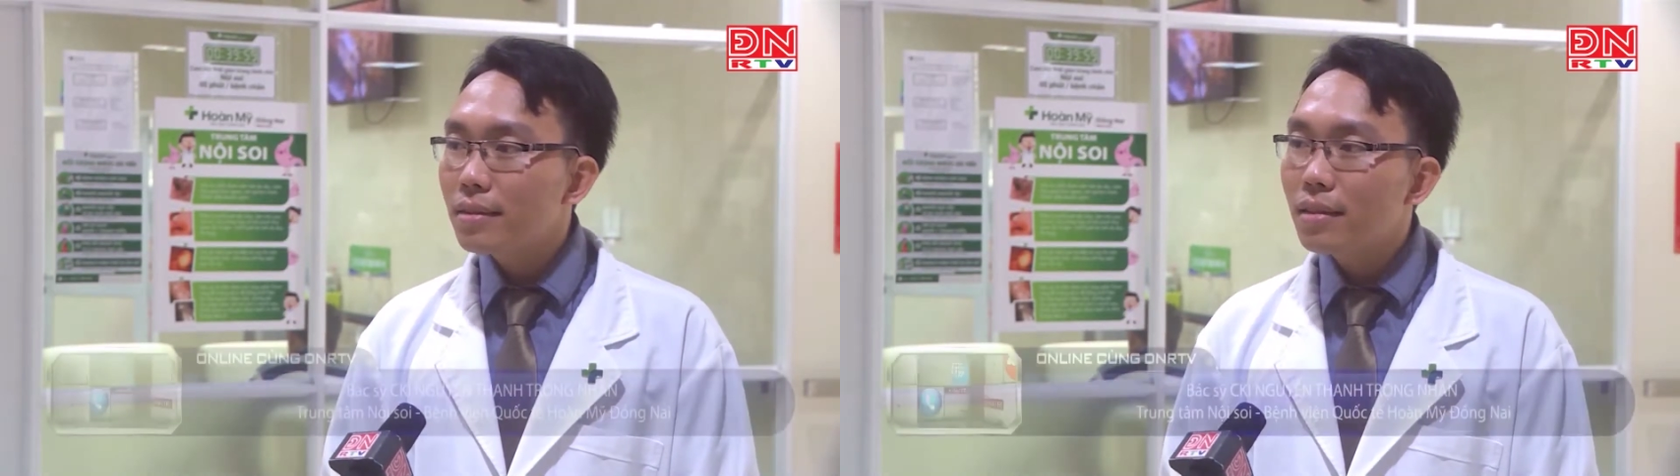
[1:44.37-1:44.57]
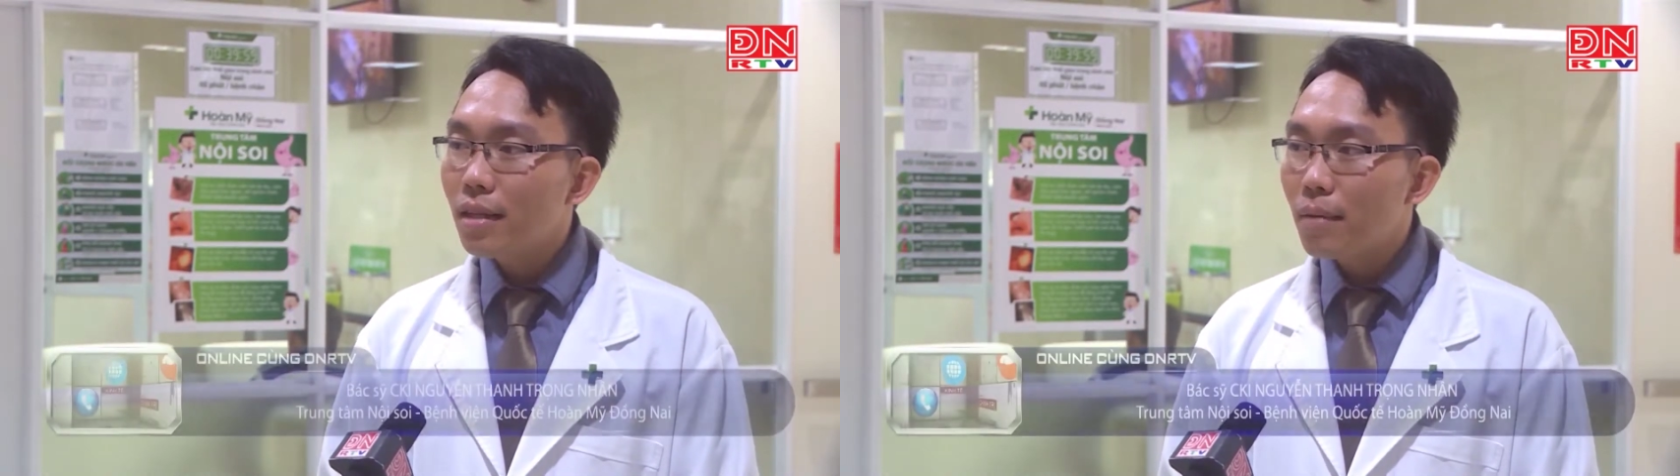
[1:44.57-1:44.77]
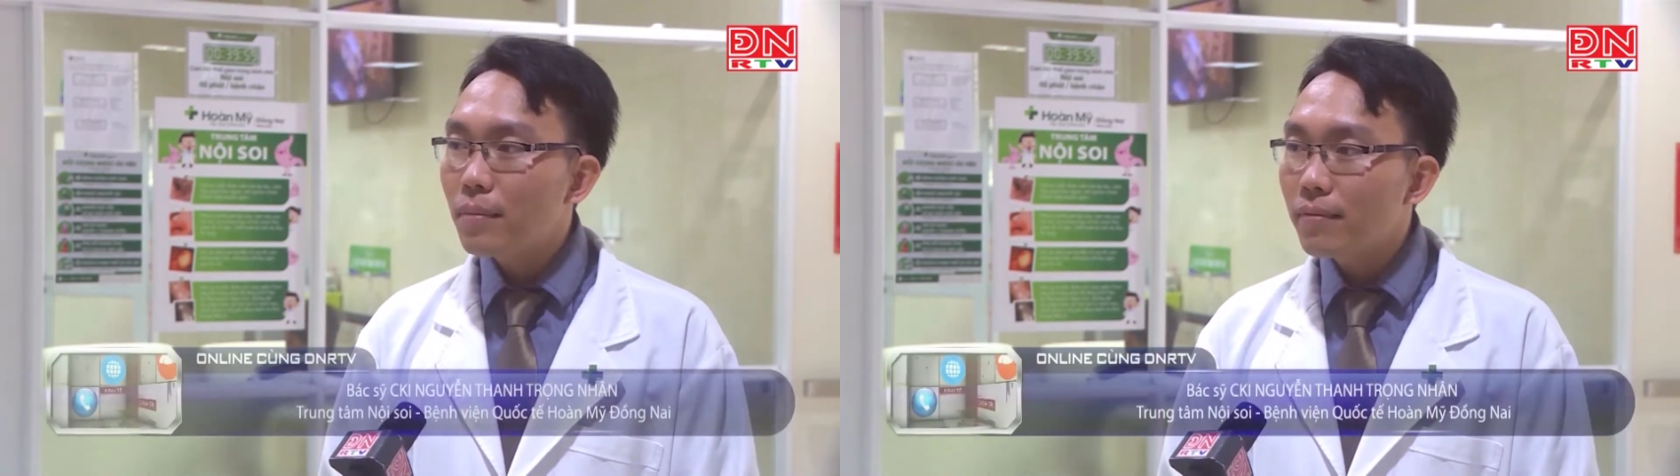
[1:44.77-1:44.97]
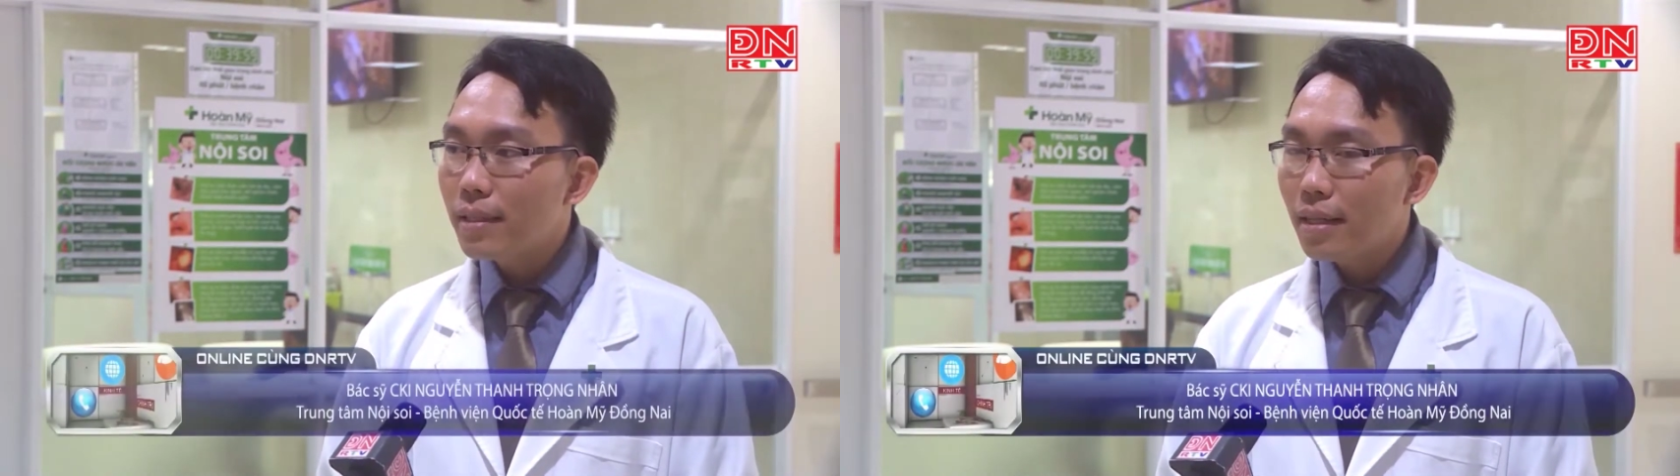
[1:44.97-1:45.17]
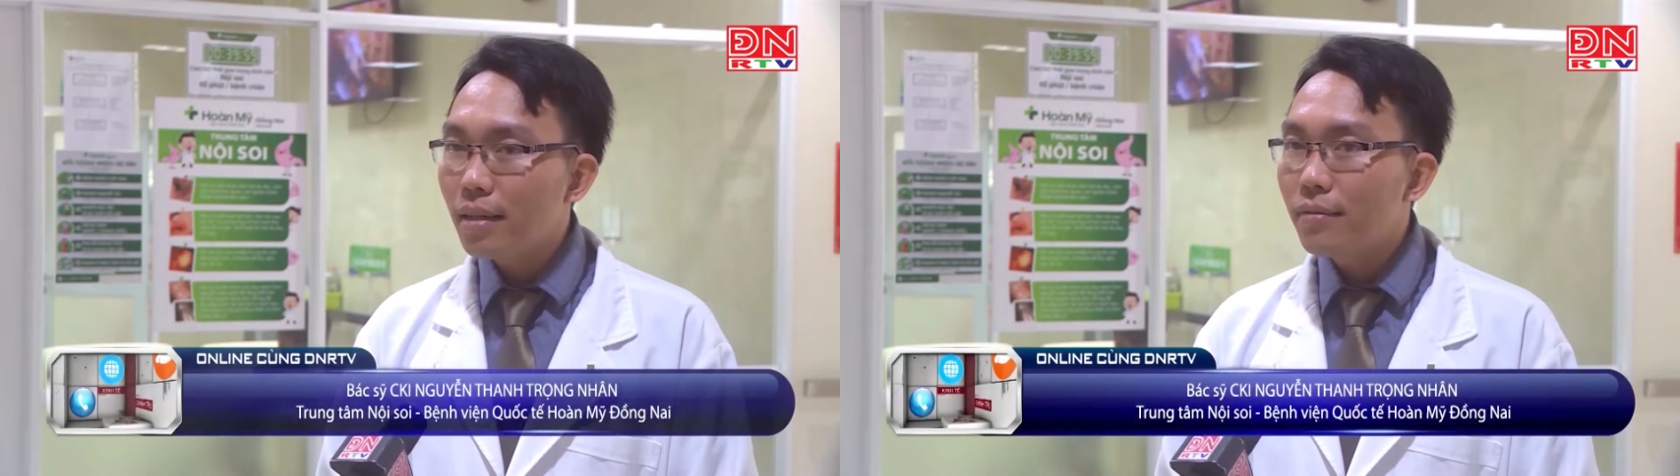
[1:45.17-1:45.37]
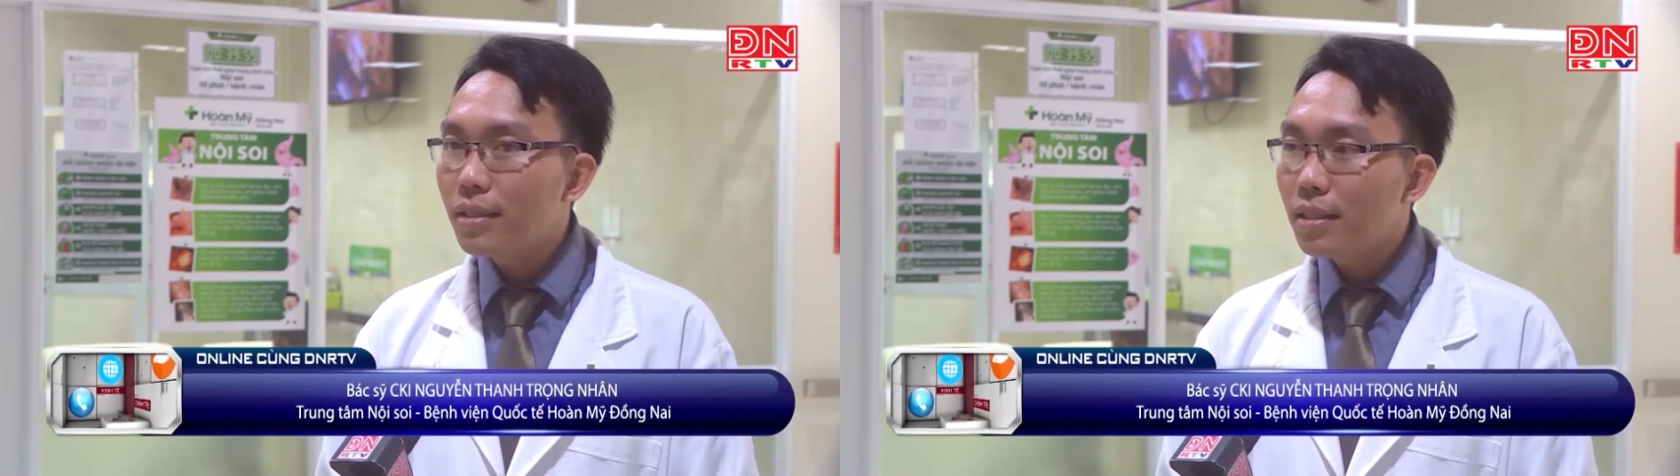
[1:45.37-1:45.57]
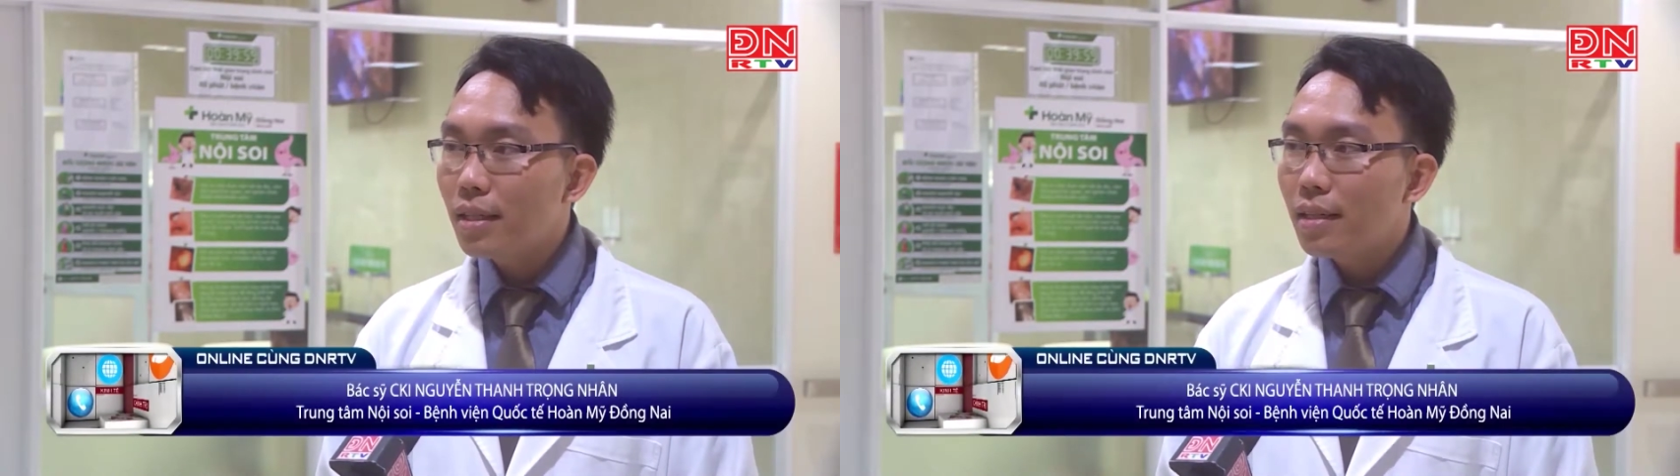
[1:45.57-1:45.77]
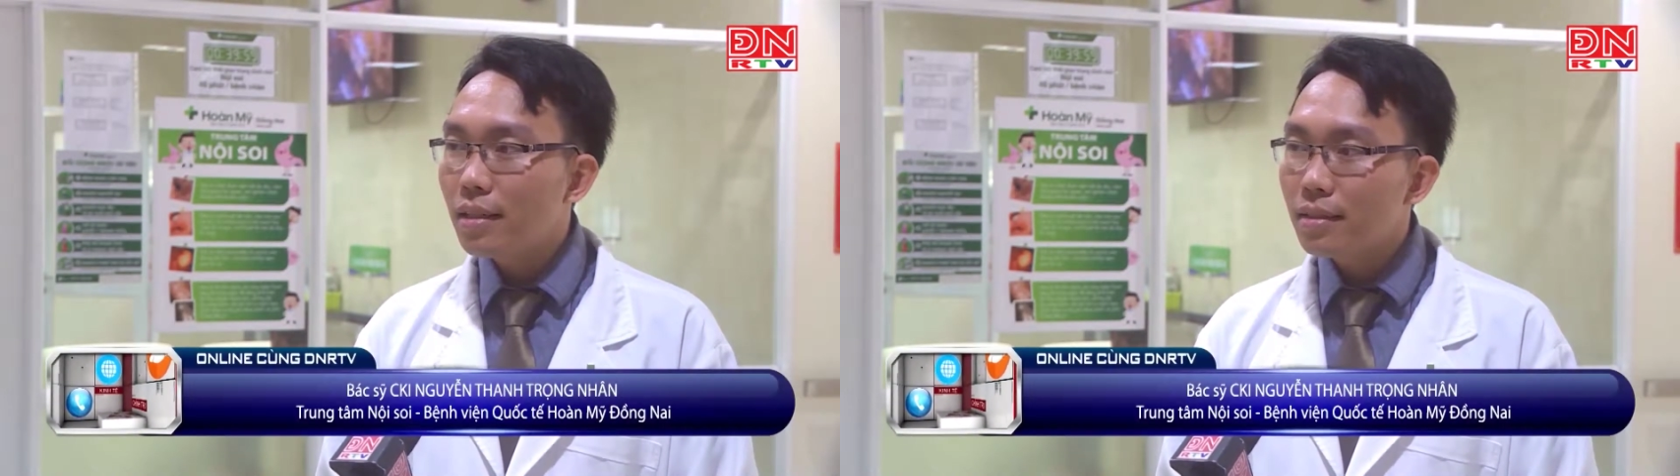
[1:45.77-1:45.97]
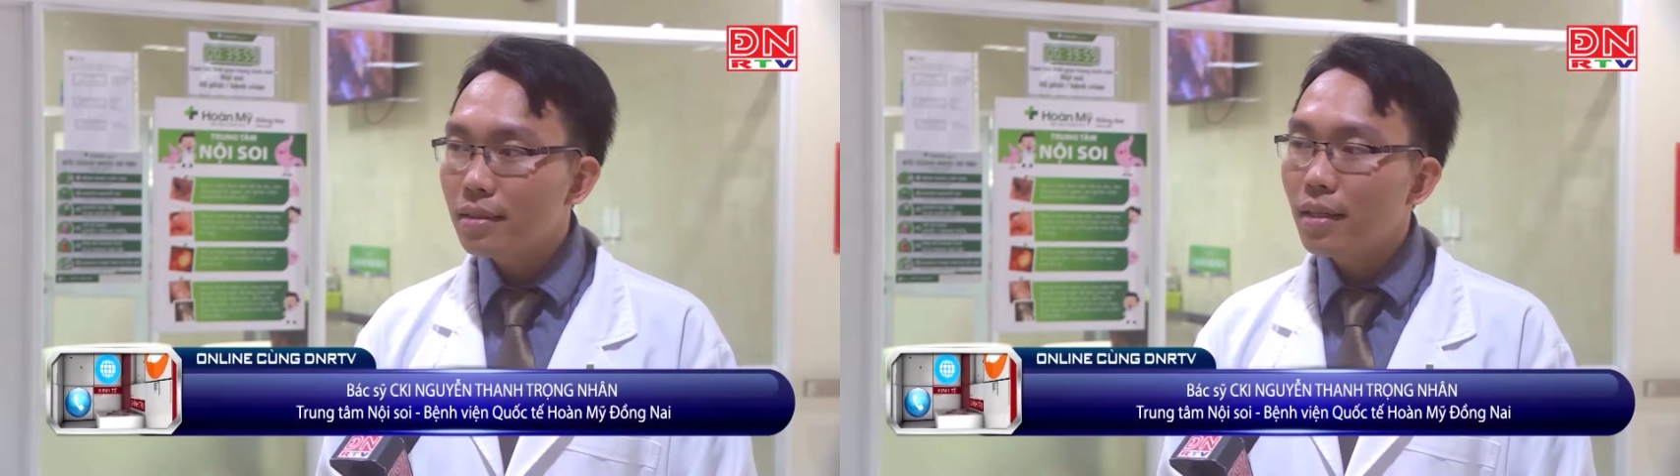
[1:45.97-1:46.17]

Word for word: trường hợp mình vừa vừa